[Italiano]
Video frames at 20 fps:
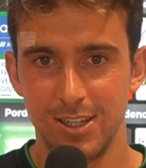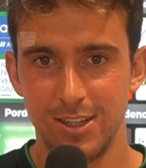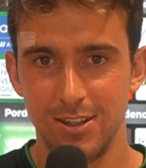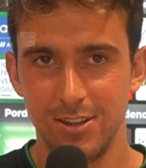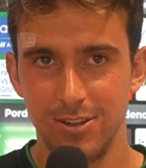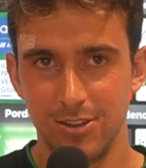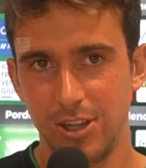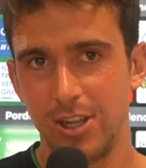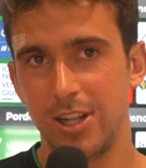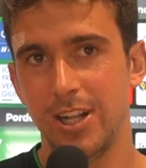
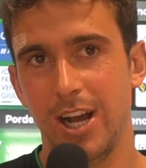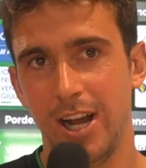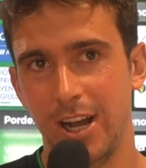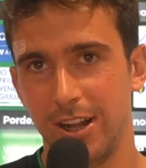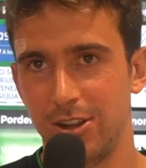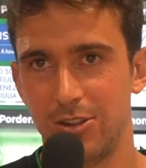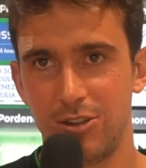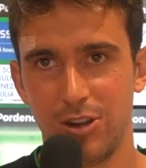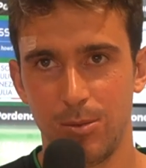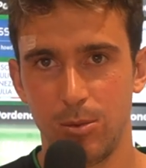Sì, dai,
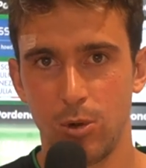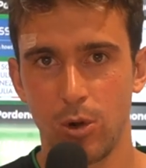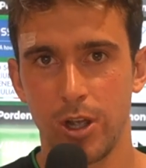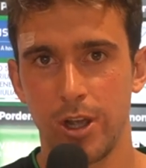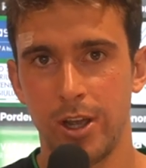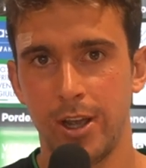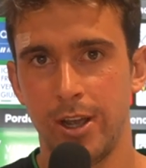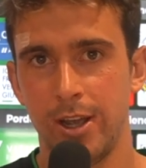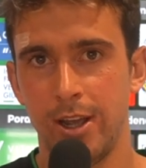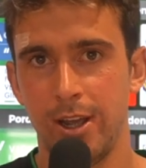diciamo
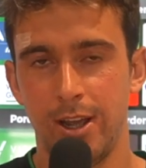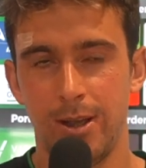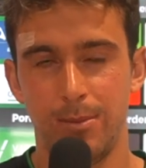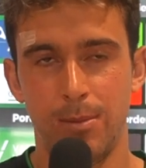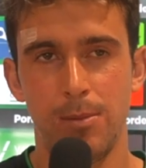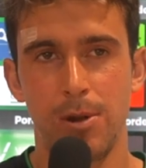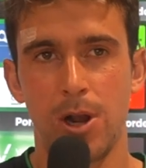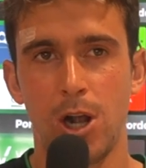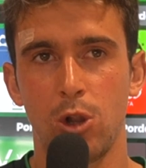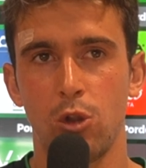che è
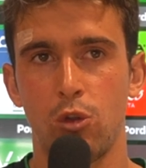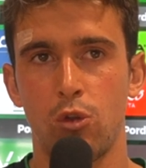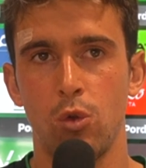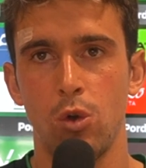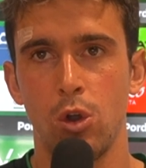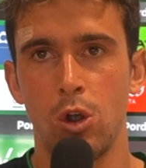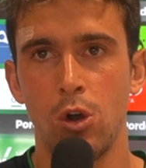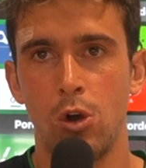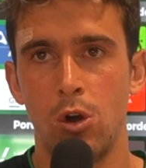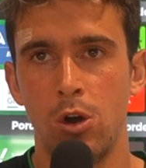mancato
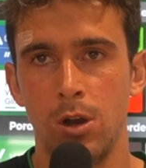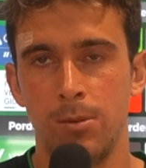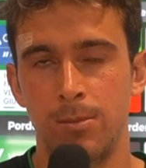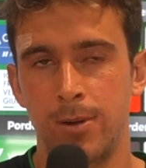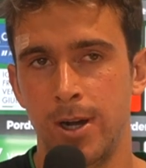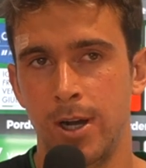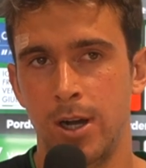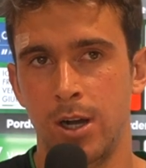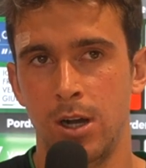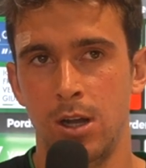solo il gol,
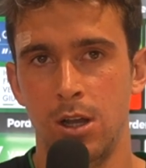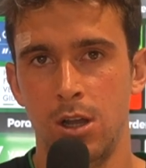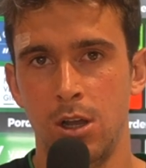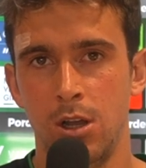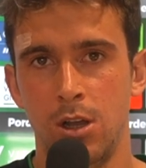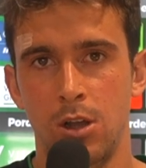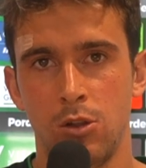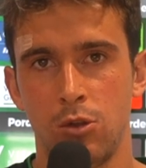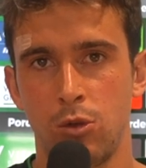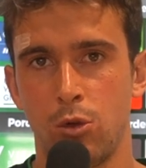ma
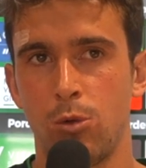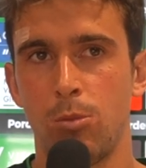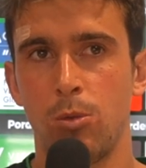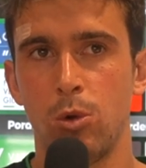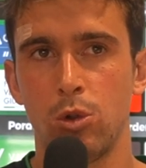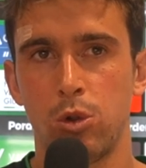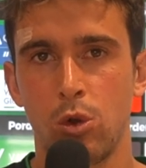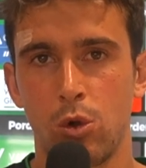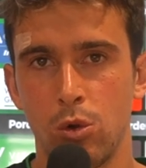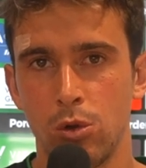sono
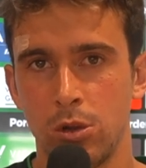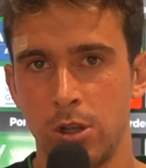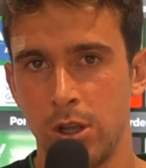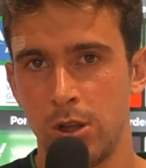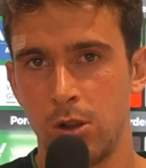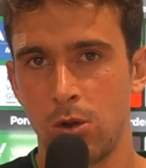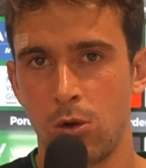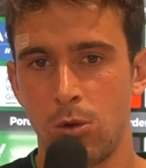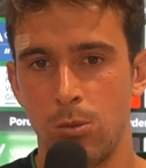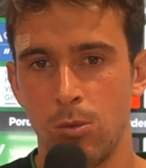molto
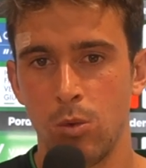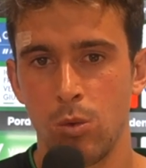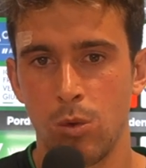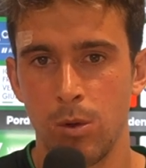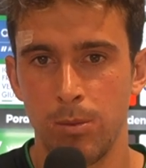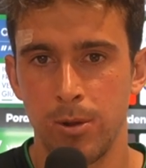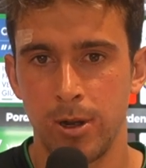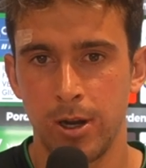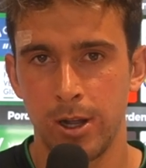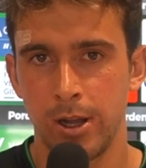contento
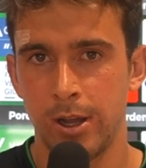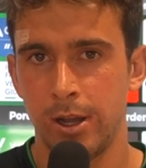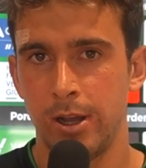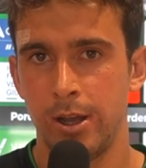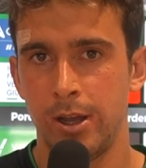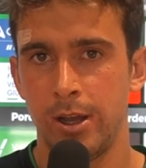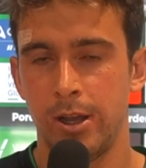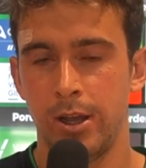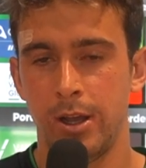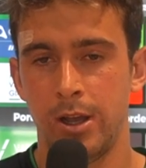comunque
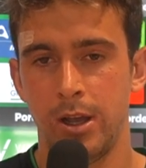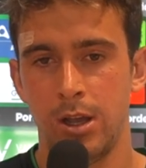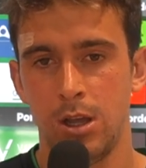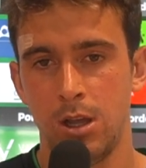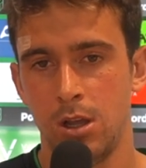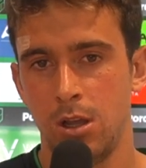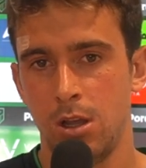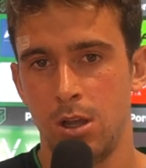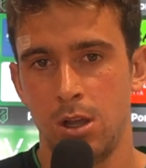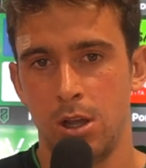perché
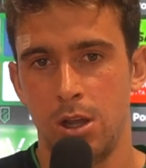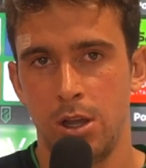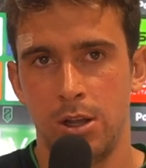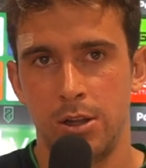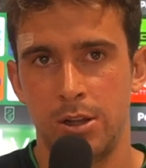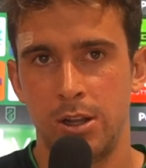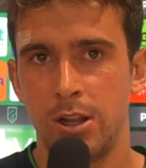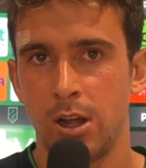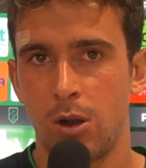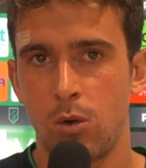
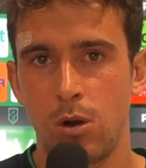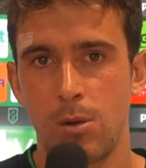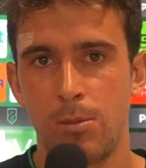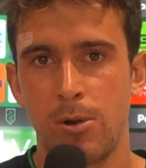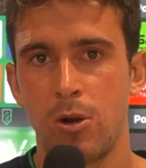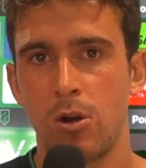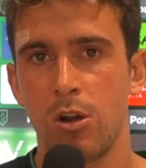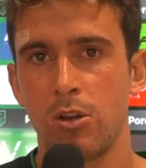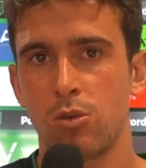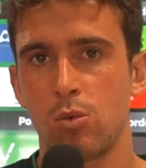di dare una
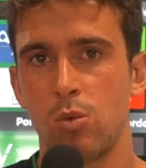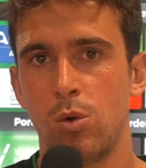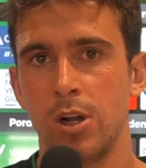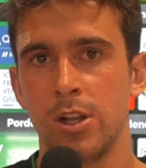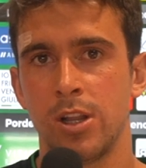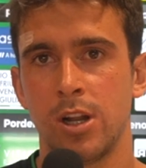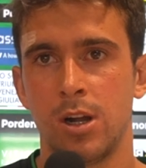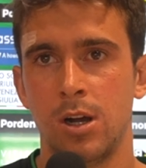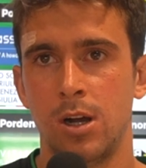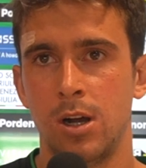mano alla
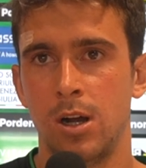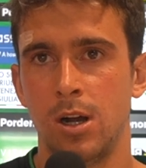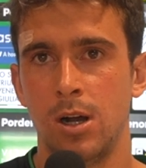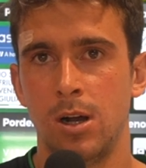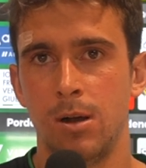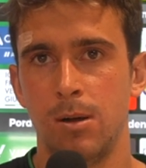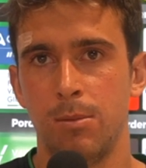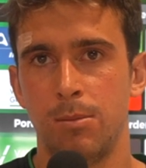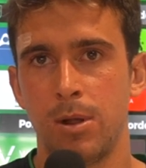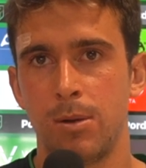
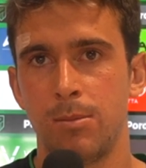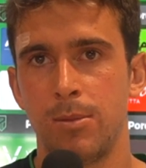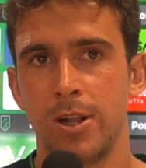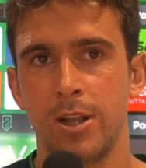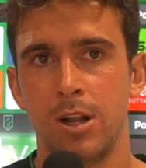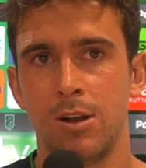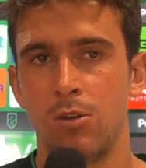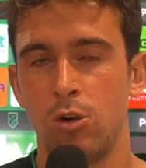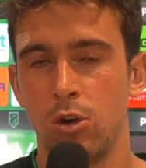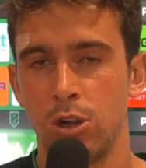squadra per me
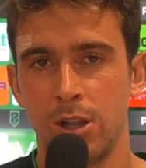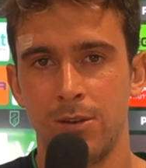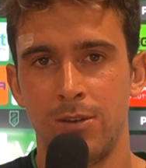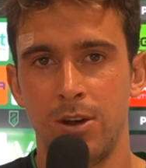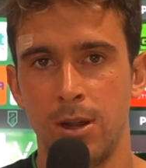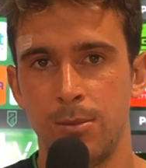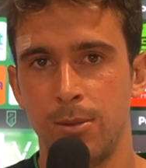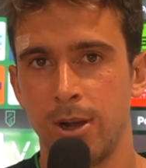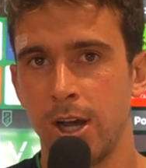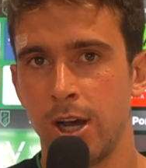delle volte
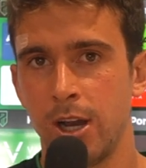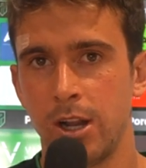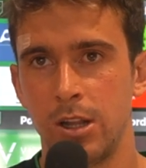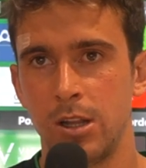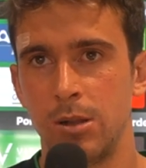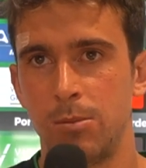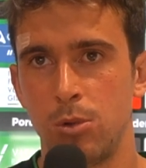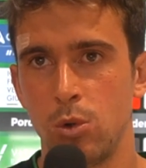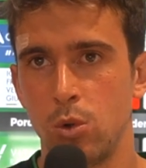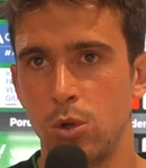vale magari
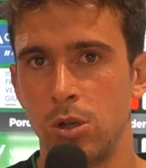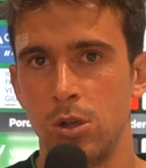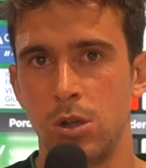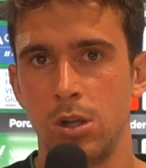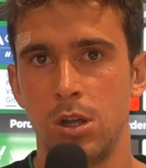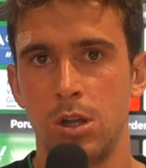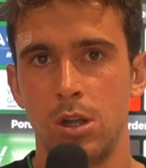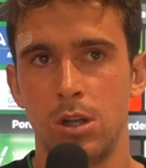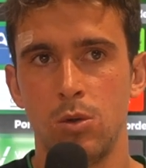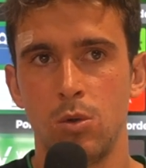di più
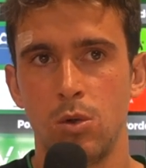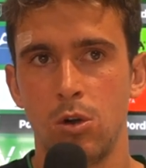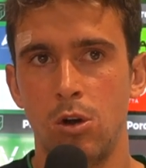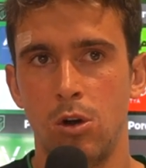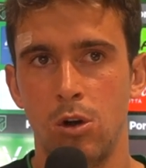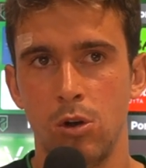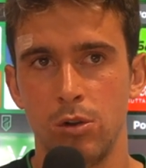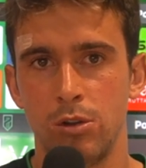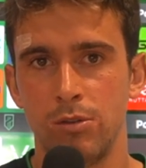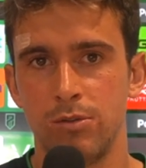di, di un
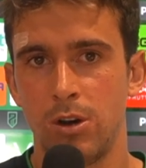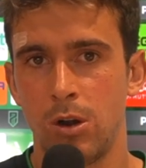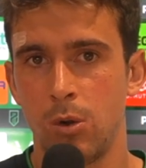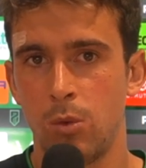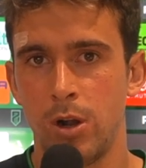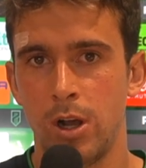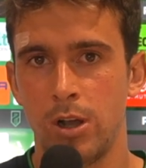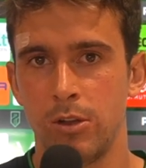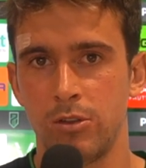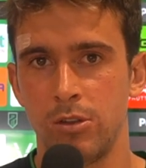gol o di fare
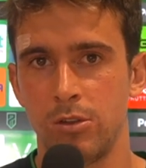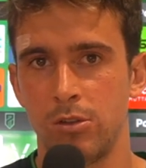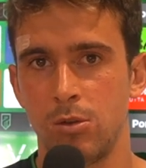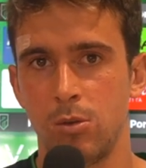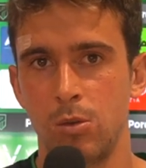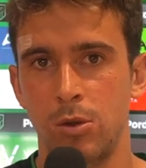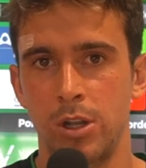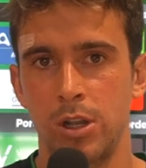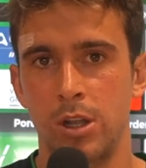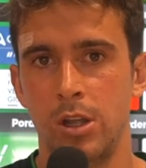un assist,
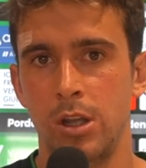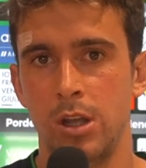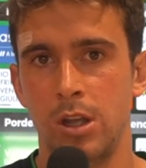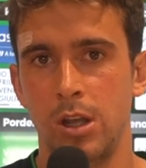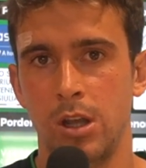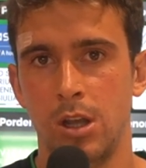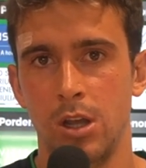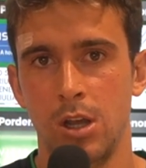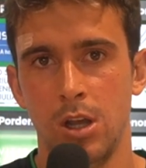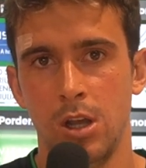
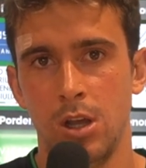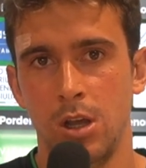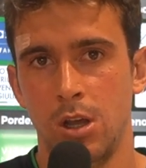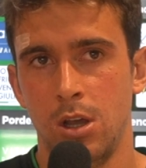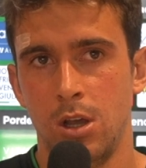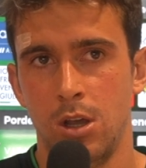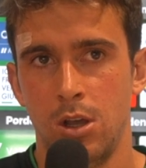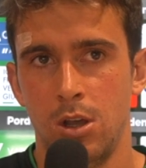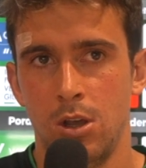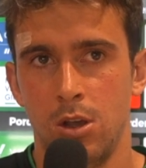quindi
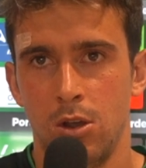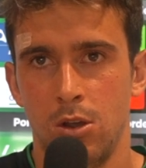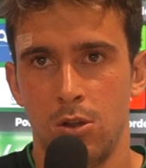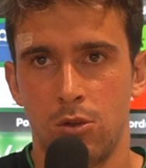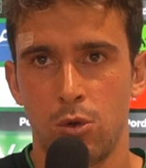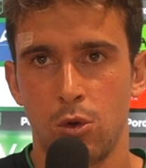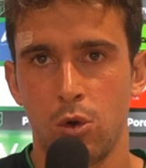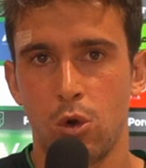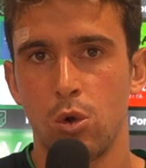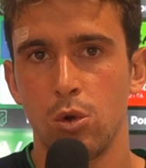
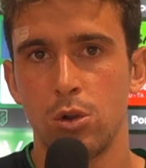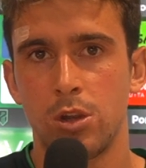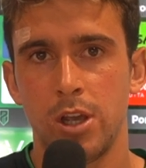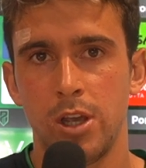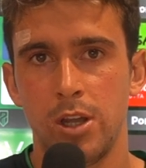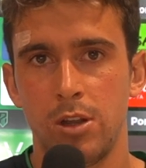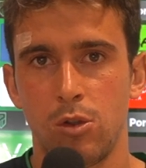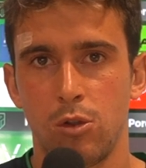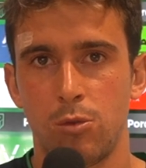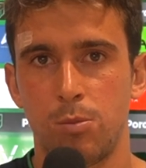sono
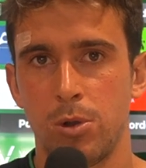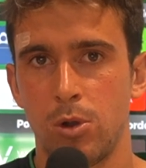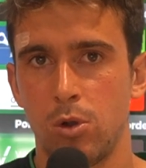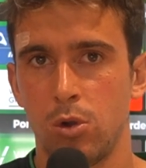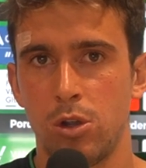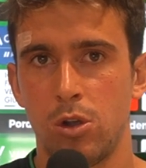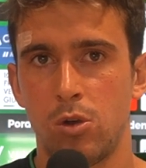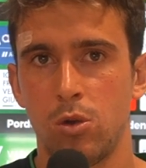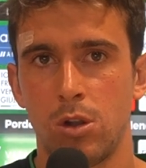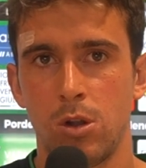contento, spero
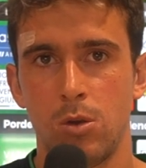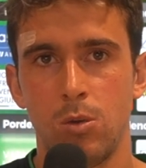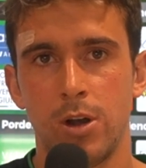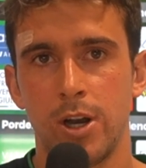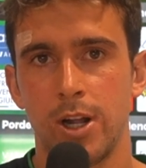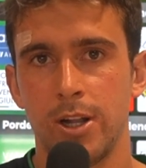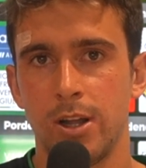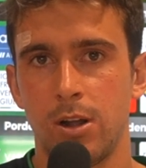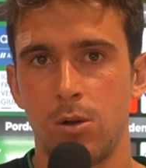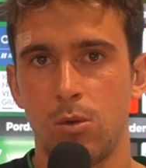di
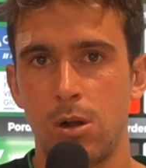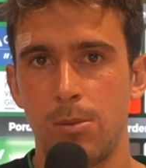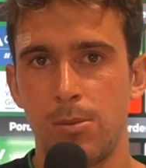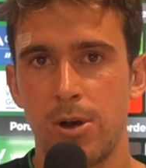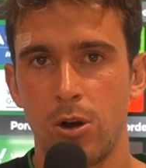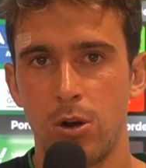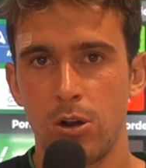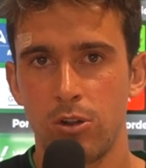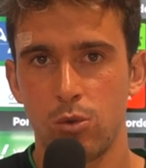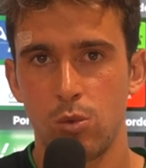continuare a dare una
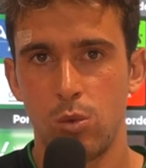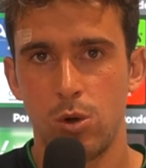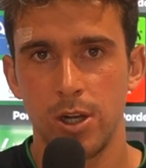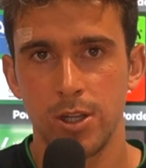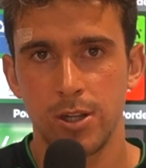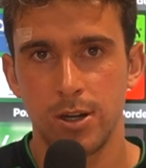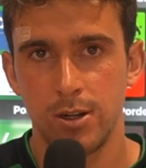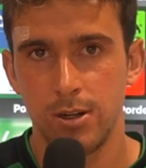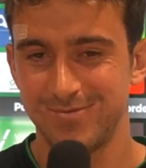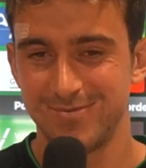mano alla
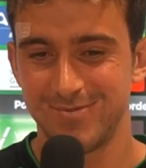squadra.